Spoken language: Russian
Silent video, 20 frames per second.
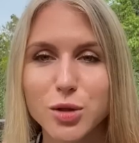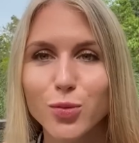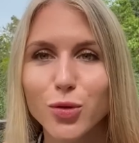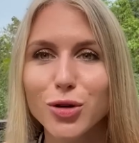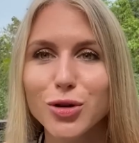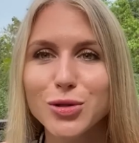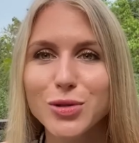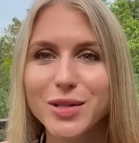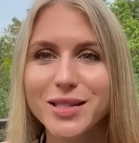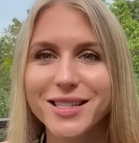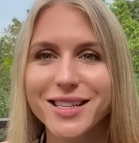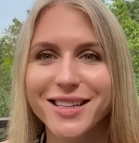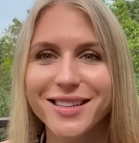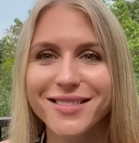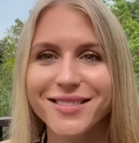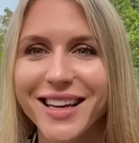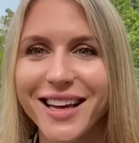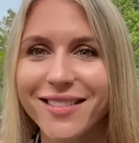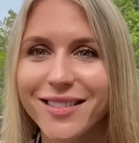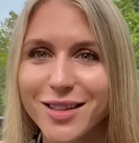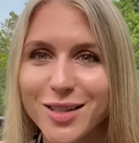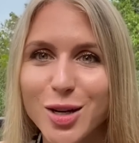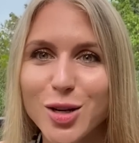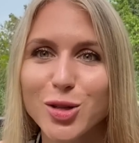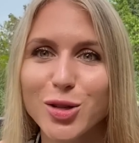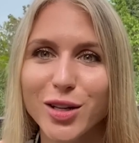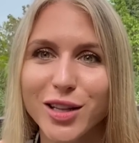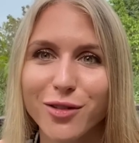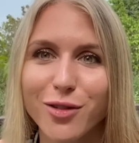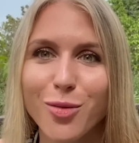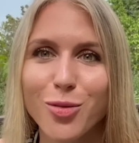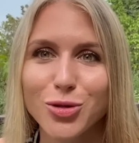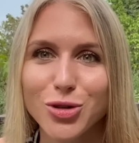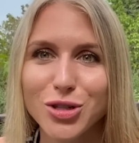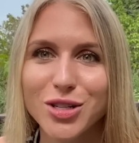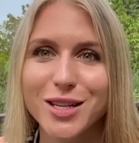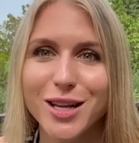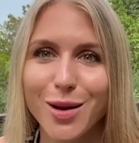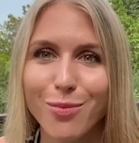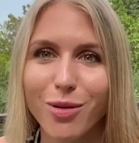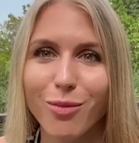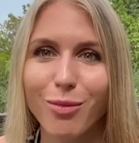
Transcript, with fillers: Используйте, и надеюсь, что это вам очень сильно